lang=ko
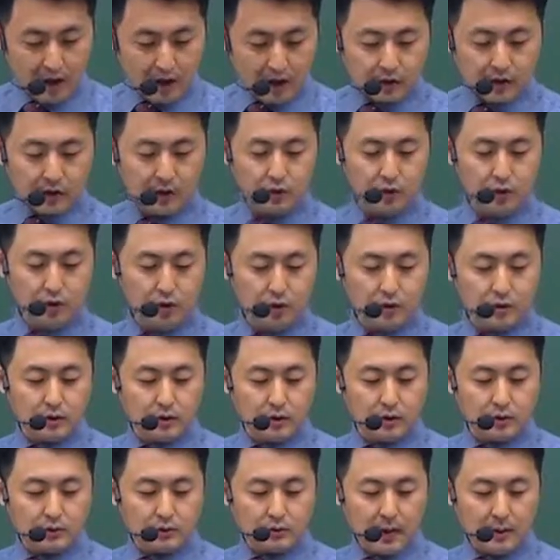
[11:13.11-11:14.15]
그리고
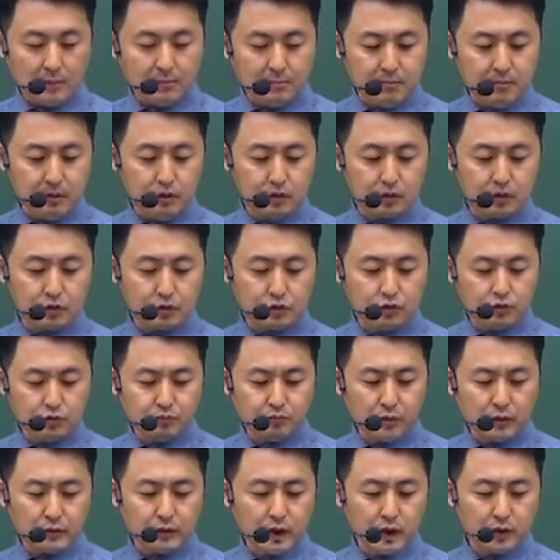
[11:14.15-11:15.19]
삼 번, 육
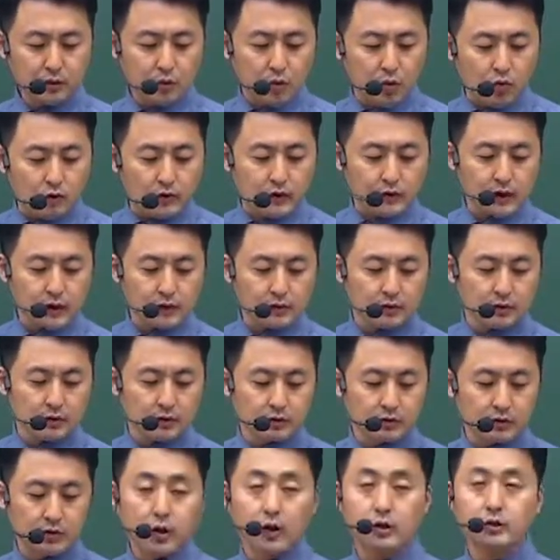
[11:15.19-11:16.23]
번의 통제된
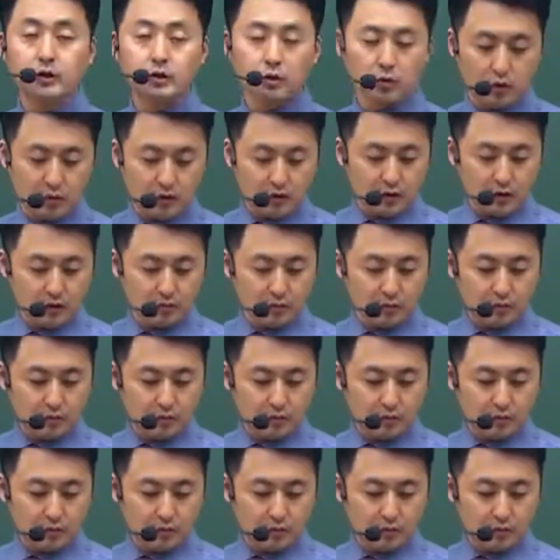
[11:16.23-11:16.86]
정서 관여의 원리,